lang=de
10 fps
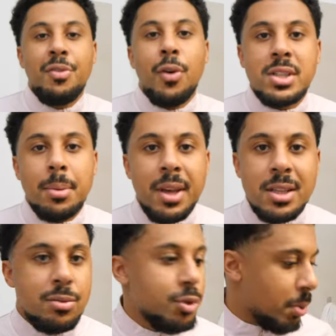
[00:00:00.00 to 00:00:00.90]
Bevor es aber
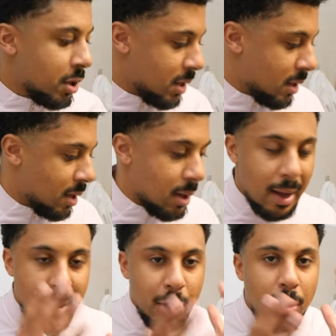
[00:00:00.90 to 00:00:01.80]
jetzt zum Sport geht,
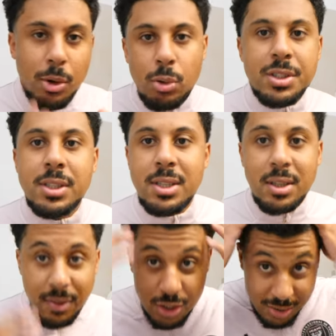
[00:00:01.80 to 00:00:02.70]
einmal noch mal kurz
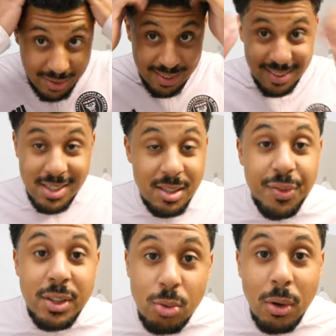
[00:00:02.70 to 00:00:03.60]
Gesicht waschen. Diese
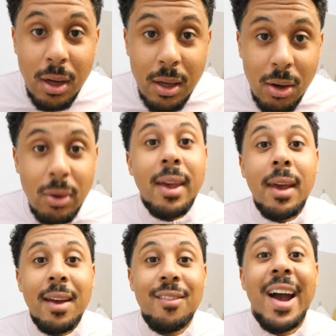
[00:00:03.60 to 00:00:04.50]
Frisur,
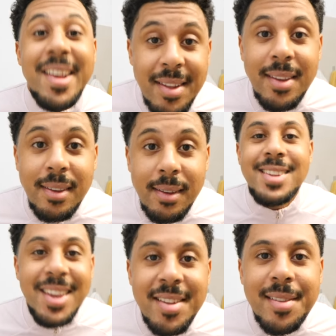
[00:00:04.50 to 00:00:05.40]
okay, weiß ich,
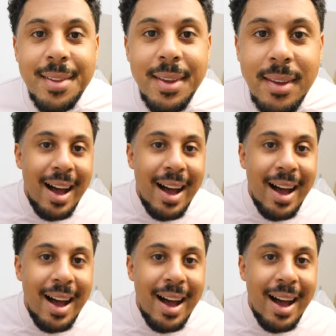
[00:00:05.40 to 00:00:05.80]
die ist es nicht.